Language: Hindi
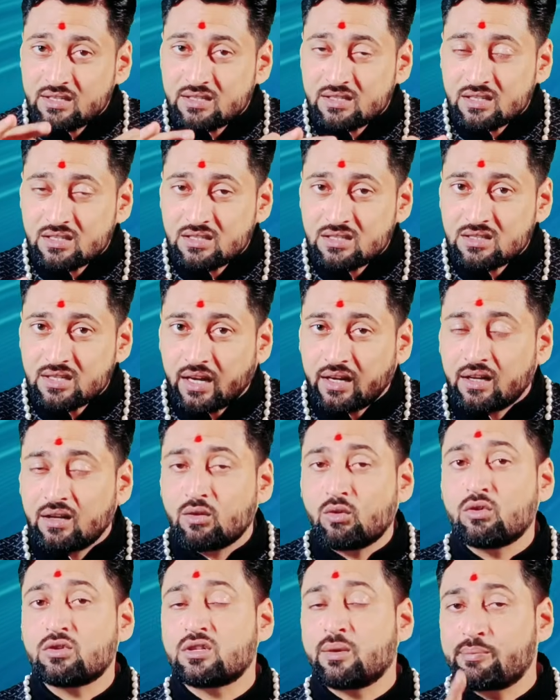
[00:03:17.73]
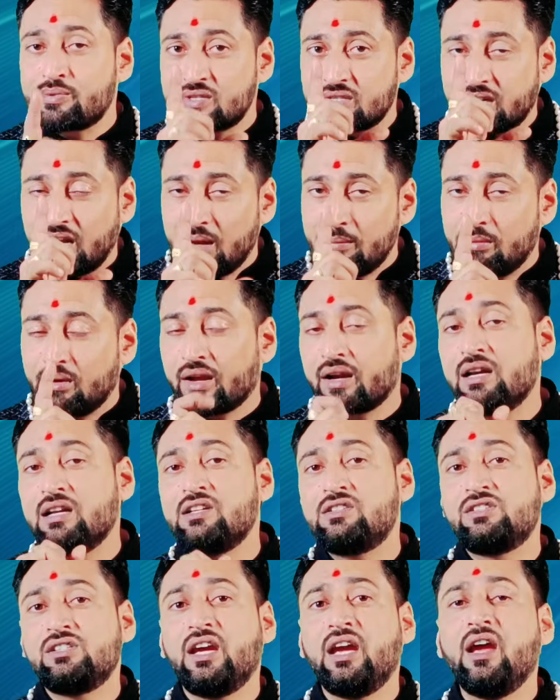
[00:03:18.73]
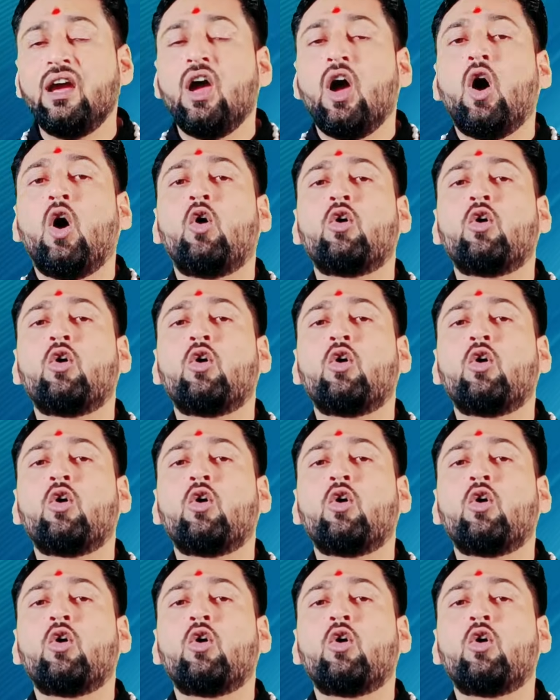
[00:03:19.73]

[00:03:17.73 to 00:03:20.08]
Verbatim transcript: इस चैनल को सब्सक्राइब कर लीजिए